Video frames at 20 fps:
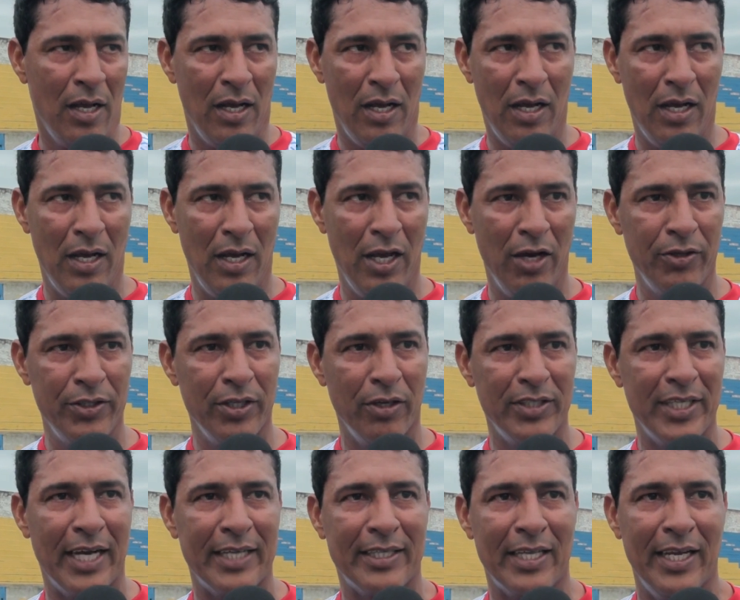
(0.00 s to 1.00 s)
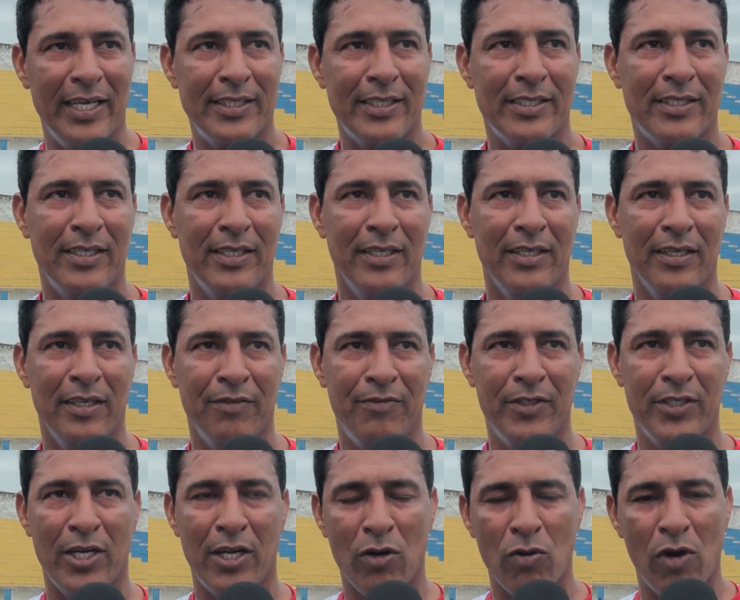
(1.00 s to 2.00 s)
é, reunião de atletas que
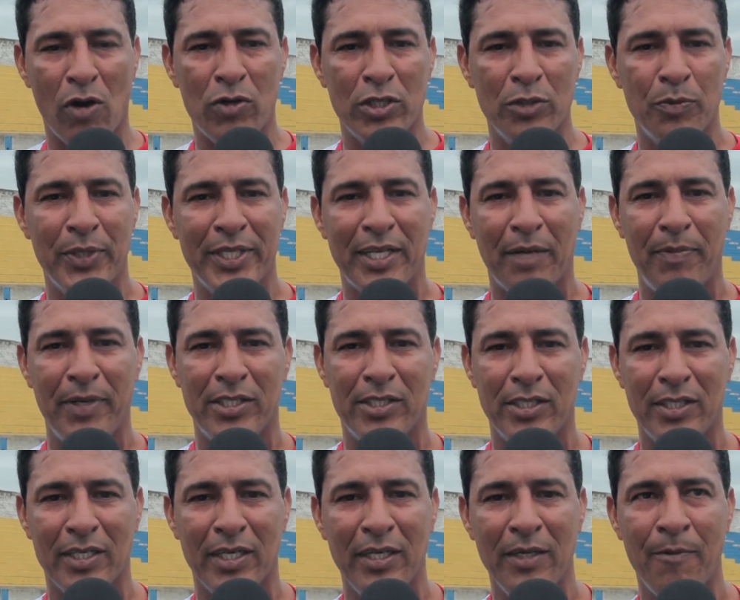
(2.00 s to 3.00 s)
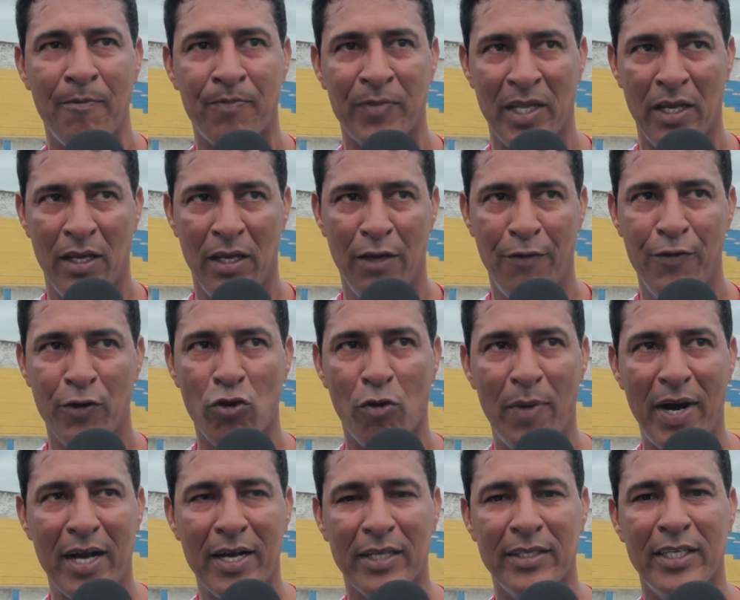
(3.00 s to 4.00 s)
fizeram alguma coisa para Itapetinga e ficou
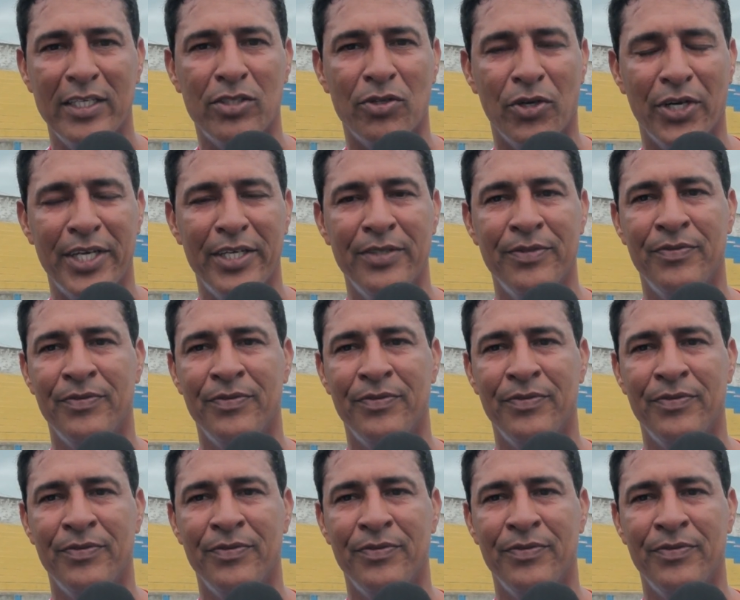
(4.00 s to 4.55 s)
marcado na história.